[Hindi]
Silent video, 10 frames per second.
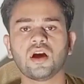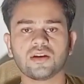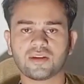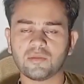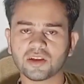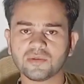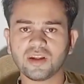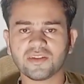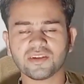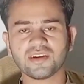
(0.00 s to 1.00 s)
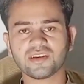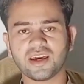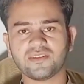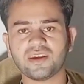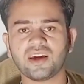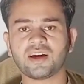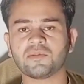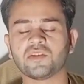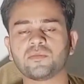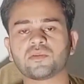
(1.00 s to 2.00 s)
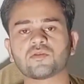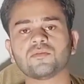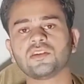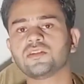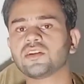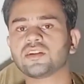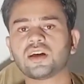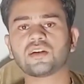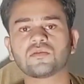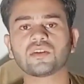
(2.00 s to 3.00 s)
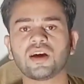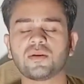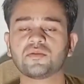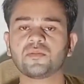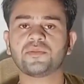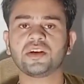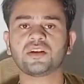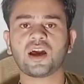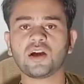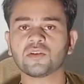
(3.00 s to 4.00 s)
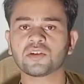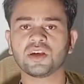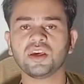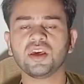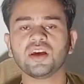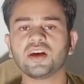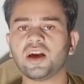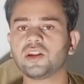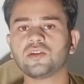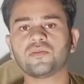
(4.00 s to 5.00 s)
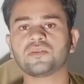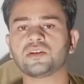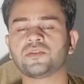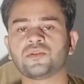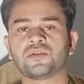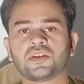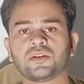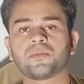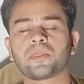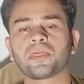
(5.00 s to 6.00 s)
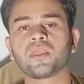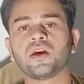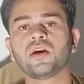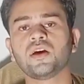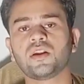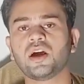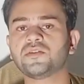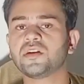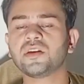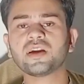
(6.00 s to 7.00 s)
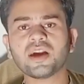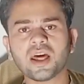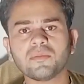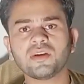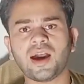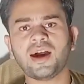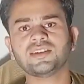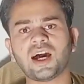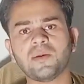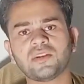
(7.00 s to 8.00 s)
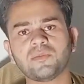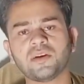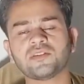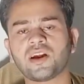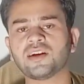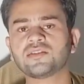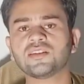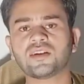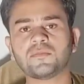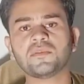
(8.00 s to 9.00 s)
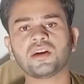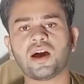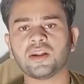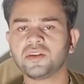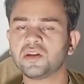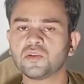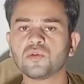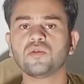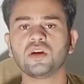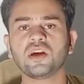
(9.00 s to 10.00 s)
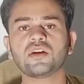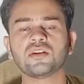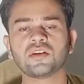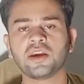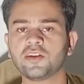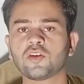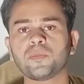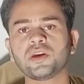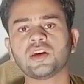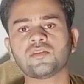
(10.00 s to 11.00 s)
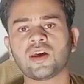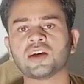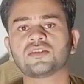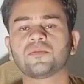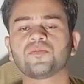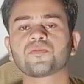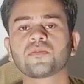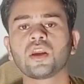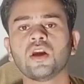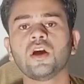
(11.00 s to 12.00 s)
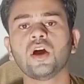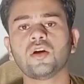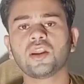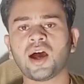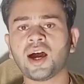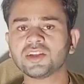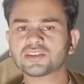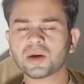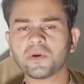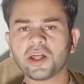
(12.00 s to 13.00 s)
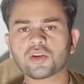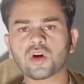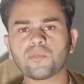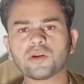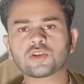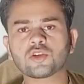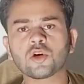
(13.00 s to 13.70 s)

असल नाजीन नाजरीन कैसे हैं आप सब उम्मीद करता हूँ कि आप सब ठीक ठाक होंगे खैर से होंगे नाजरीन ग्रामी आज आप सब हजरात के सामने हाजिर हूँ एक नए टॉपिक के साथ और आज का मेरा टॉपिक